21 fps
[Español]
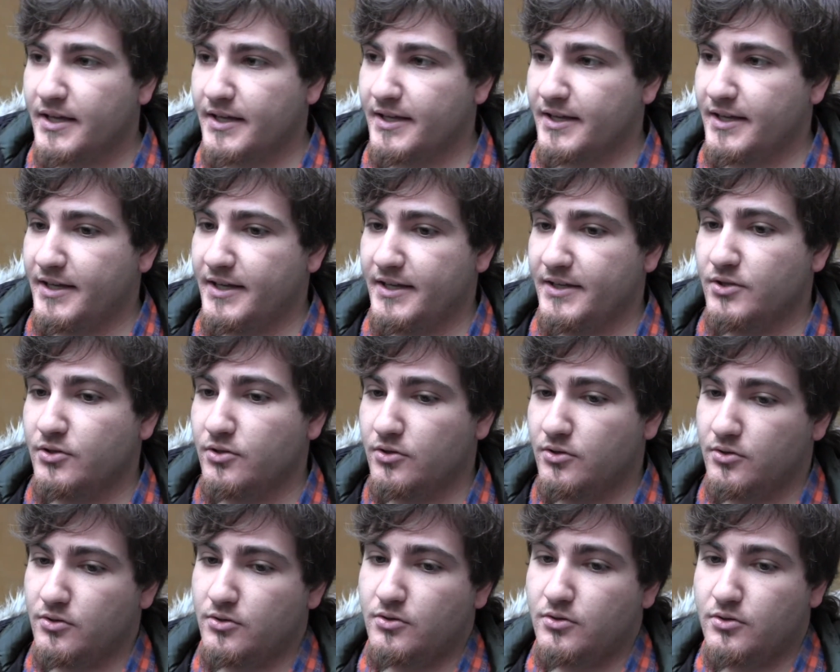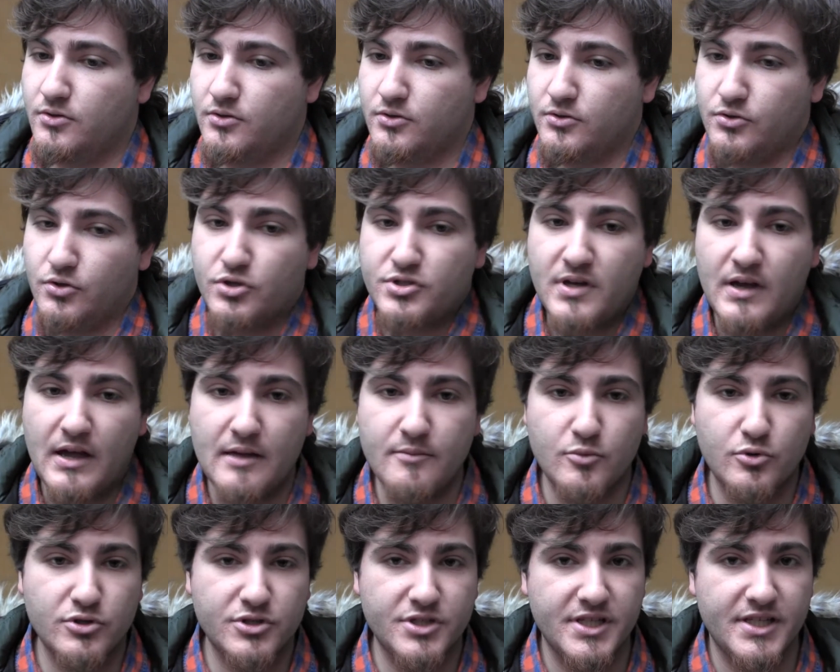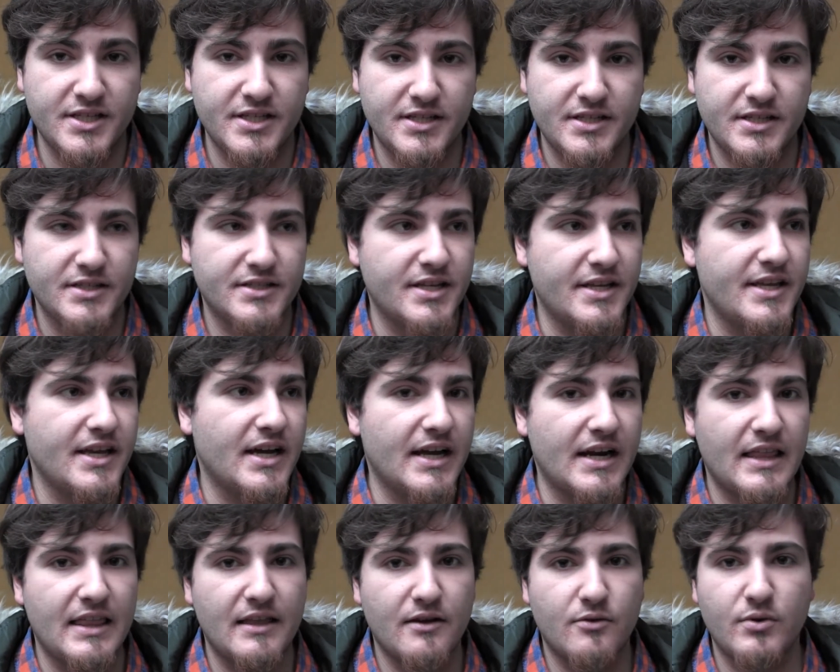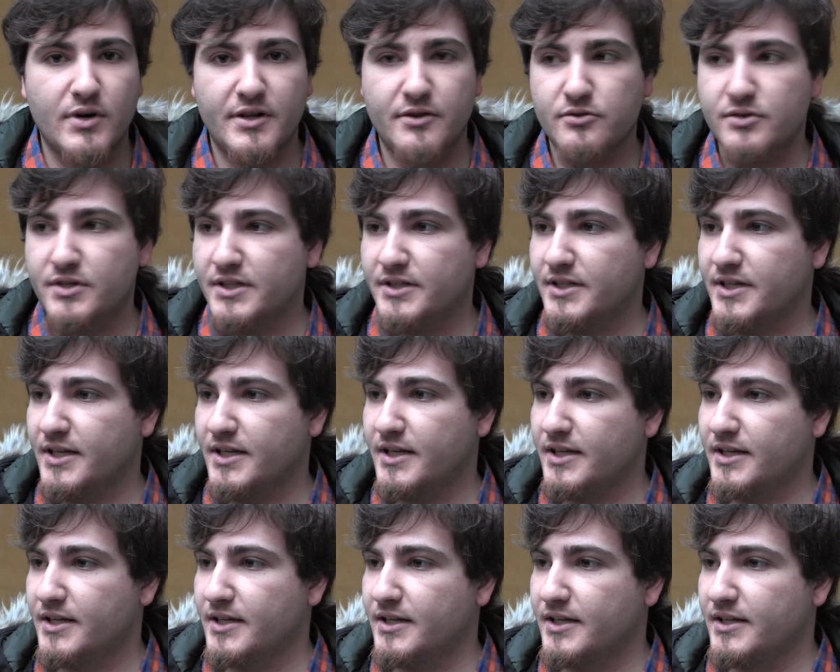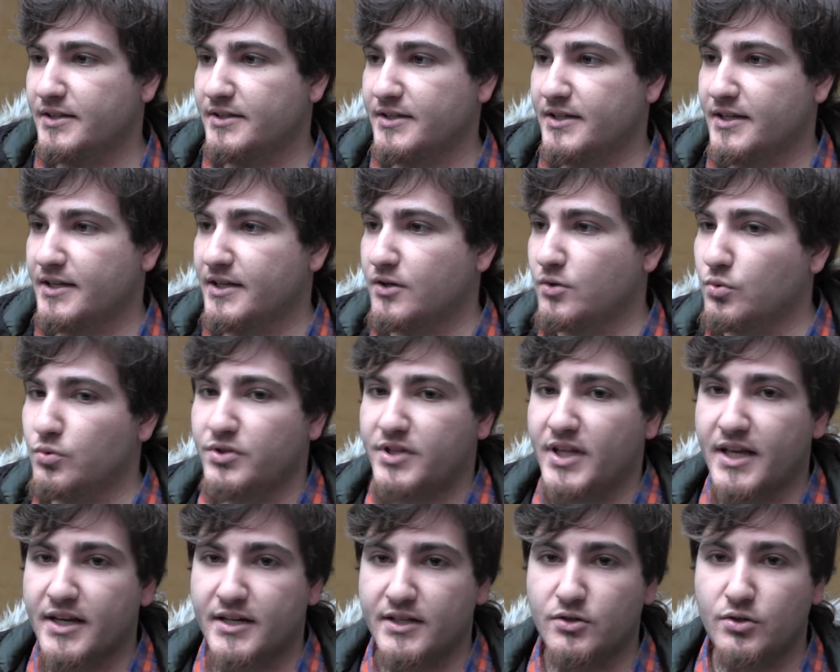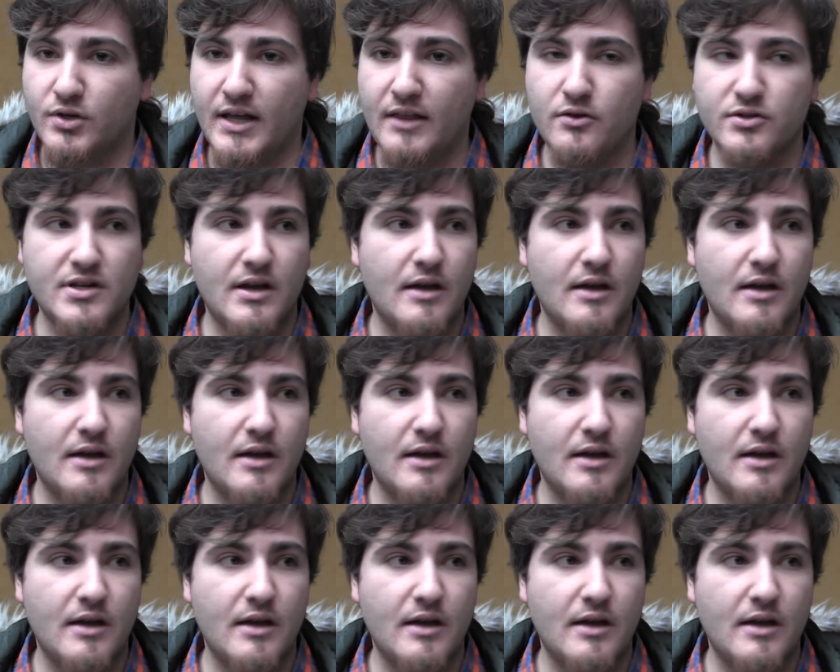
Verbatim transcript: Eh, no, sabemos si se llegarán a acuerdos entre, entre Junta y Rectorado.